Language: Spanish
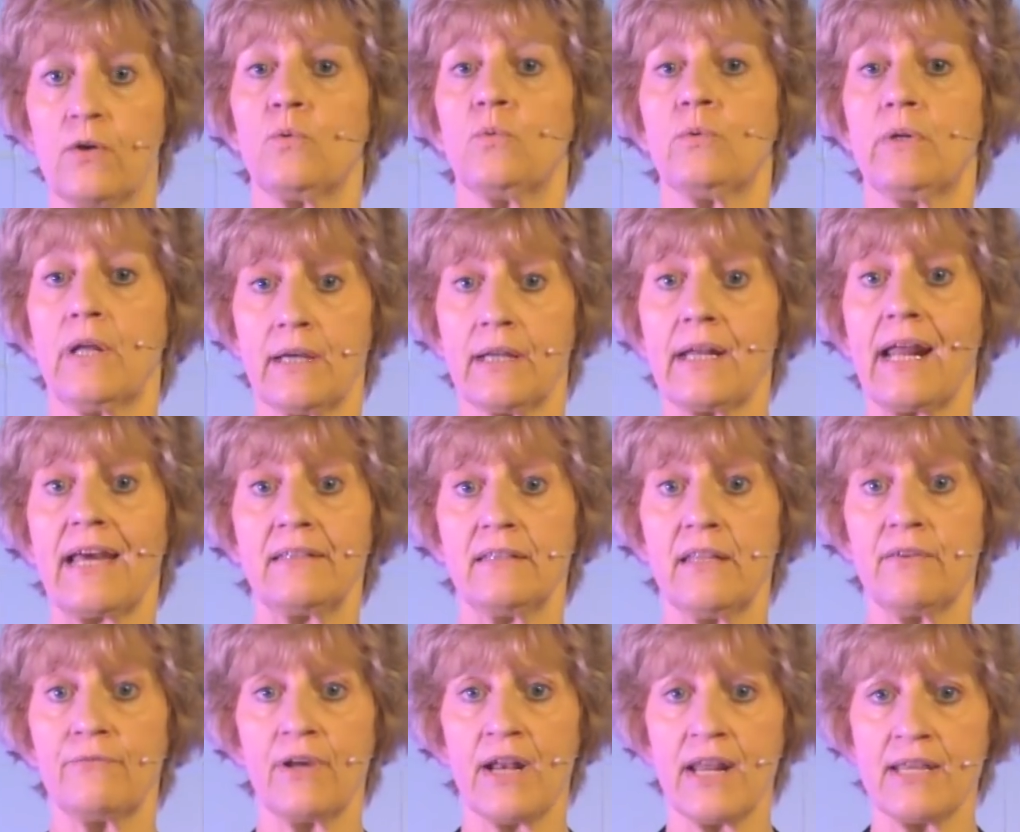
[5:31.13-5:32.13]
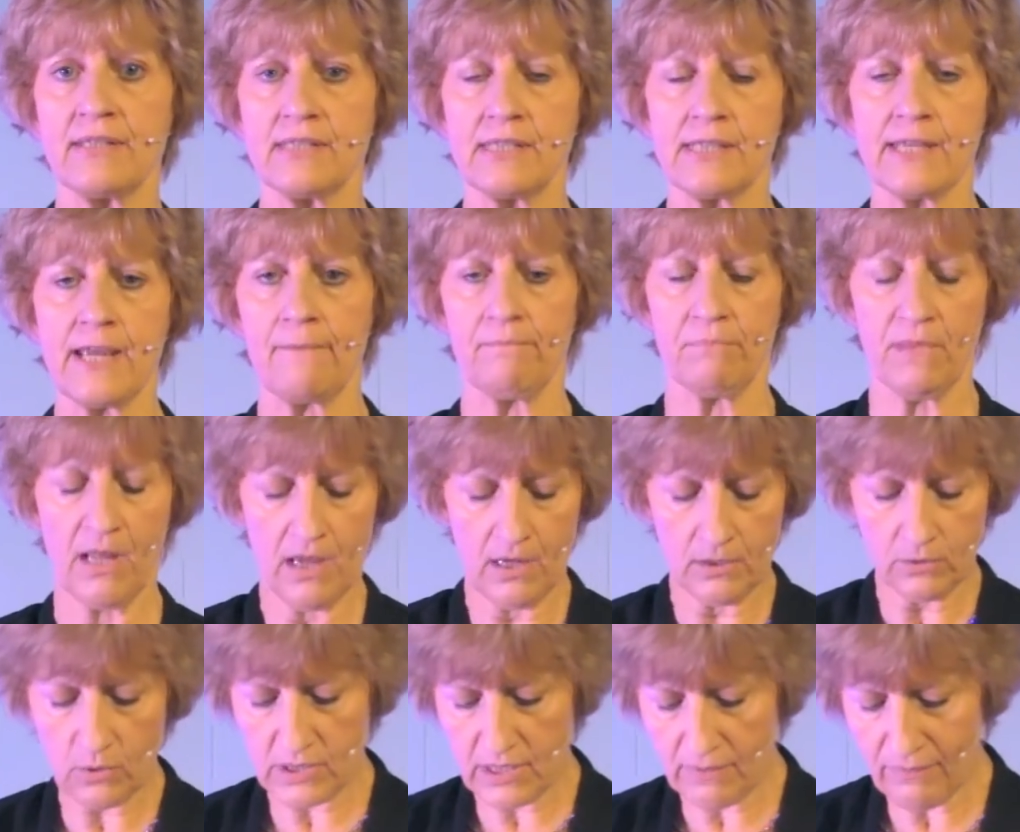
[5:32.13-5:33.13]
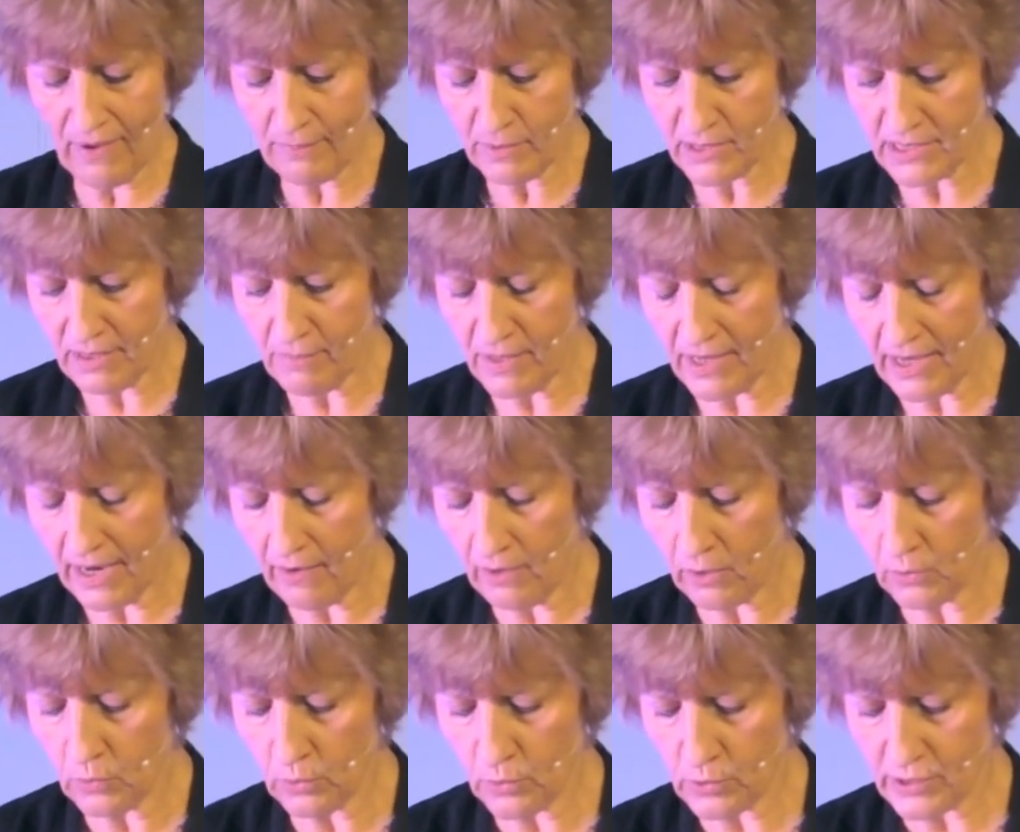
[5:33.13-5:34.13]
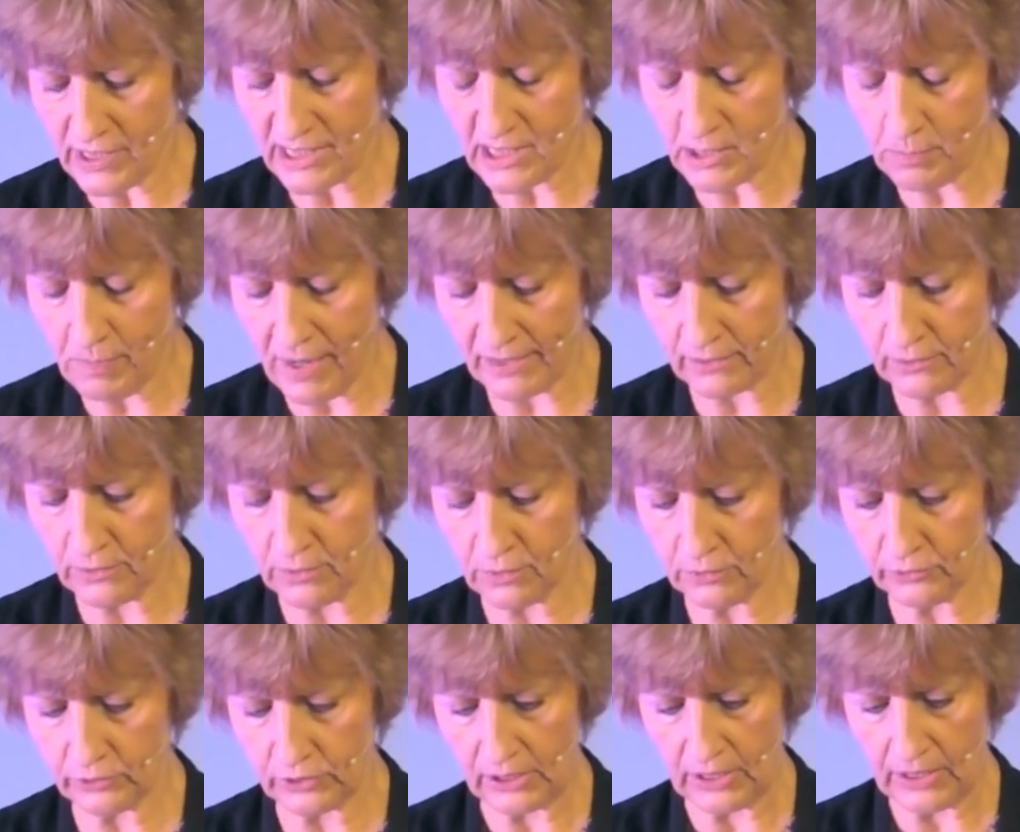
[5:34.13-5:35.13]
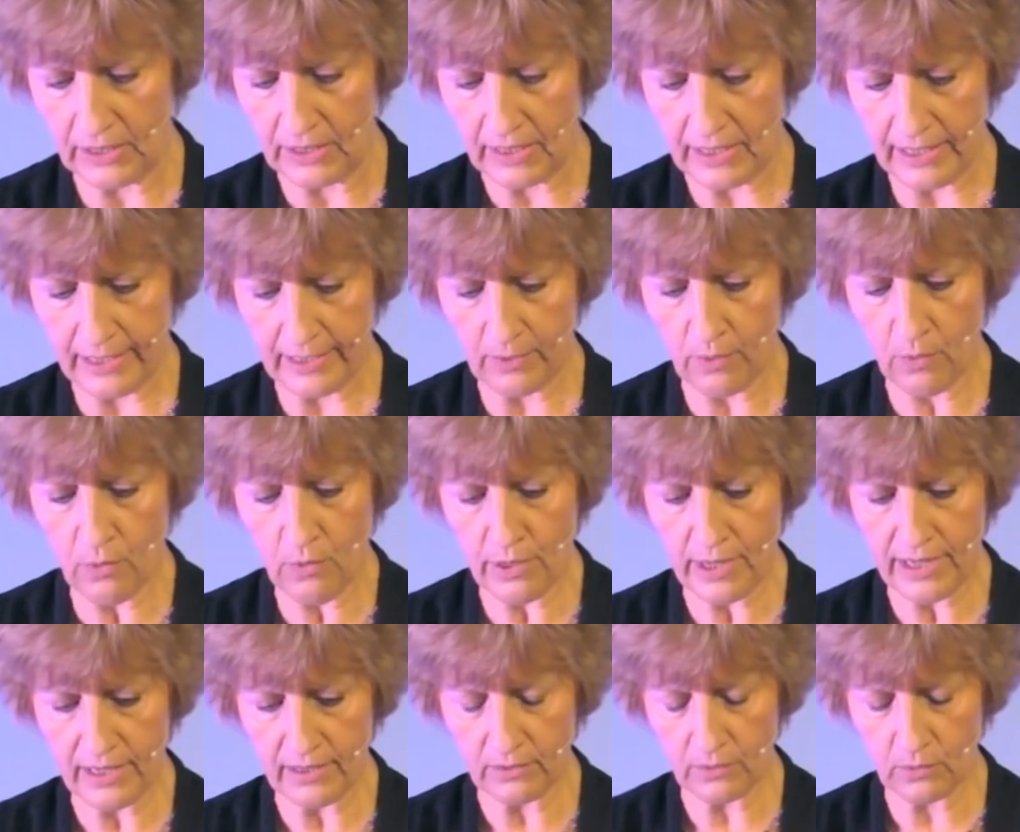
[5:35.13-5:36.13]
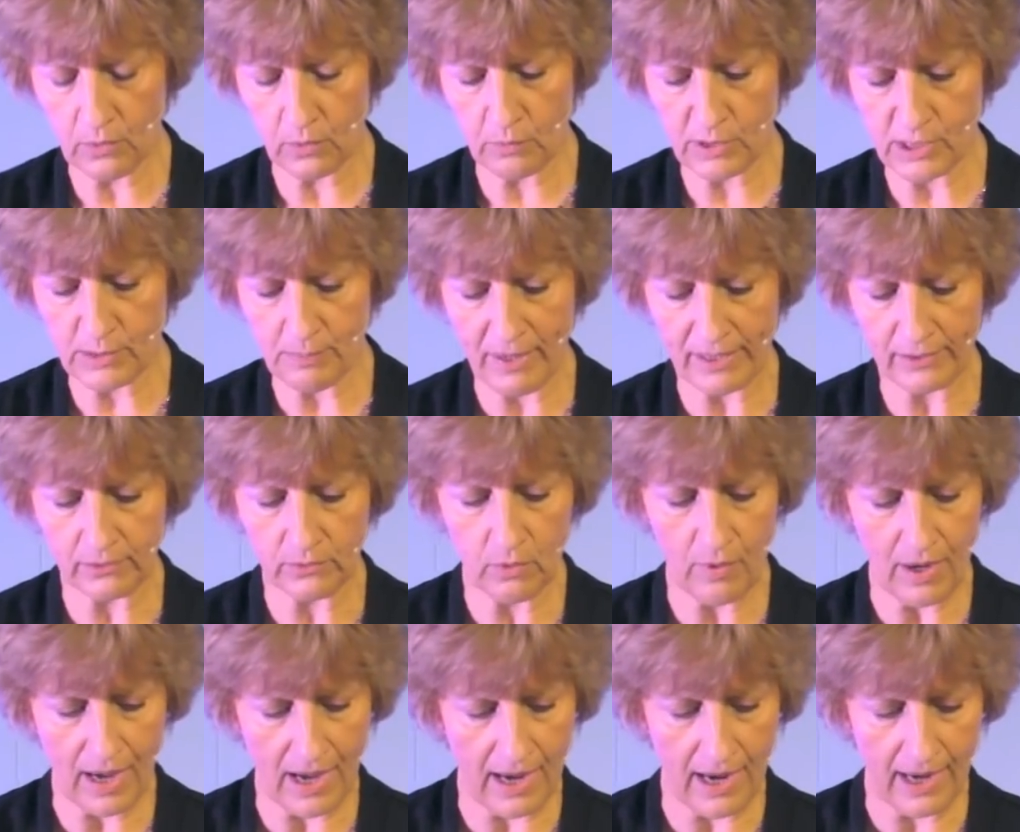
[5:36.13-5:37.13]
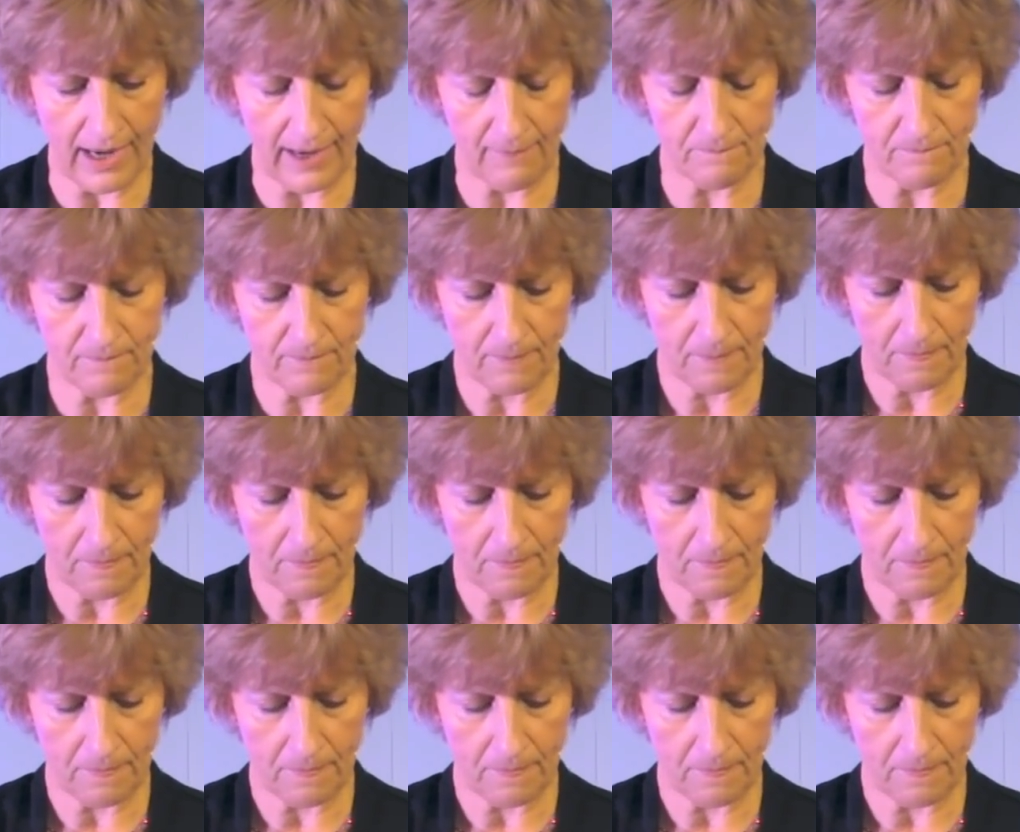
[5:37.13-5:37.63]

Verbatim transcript: Una gran diferencia entonces vamos a mirar algunos aspectos eh, hoy con respecto a,